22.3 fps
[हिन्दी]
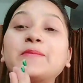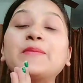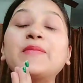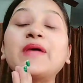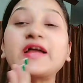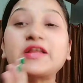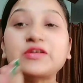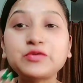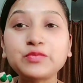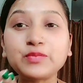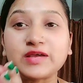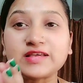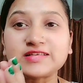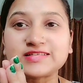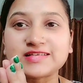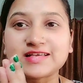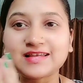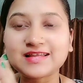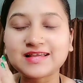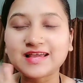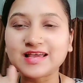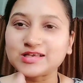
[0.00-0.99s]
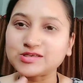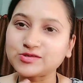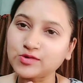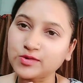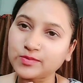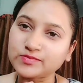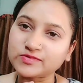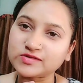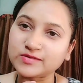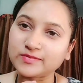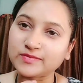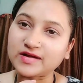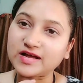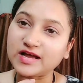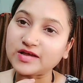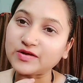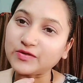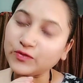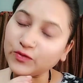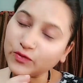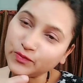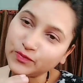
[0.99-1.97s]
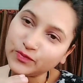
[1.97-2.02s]
बैक टू माय चैनल कैसे हो आप सब आई
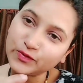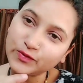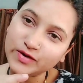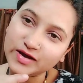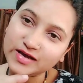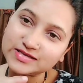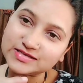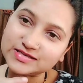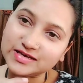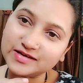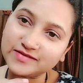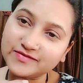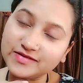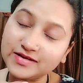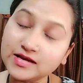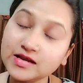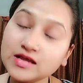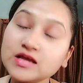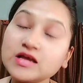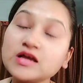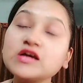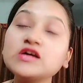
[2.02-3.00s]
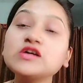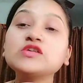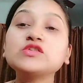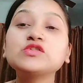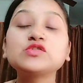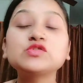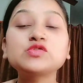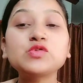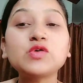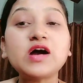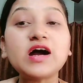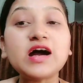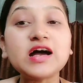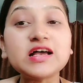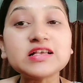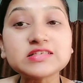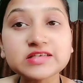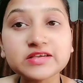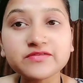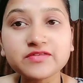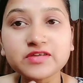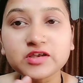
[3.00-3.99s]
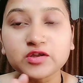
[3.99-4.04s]
होप यू गाइस आर वेल दोस्तों आज
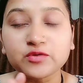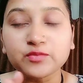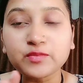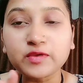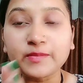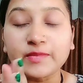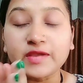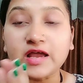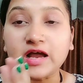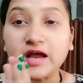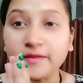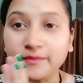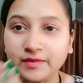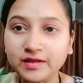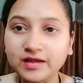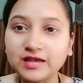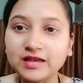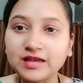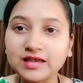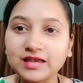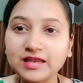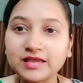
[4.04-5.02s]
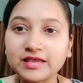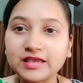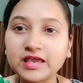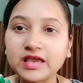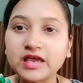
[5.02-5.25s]
के वीडियो में मैं आपके लिए लेके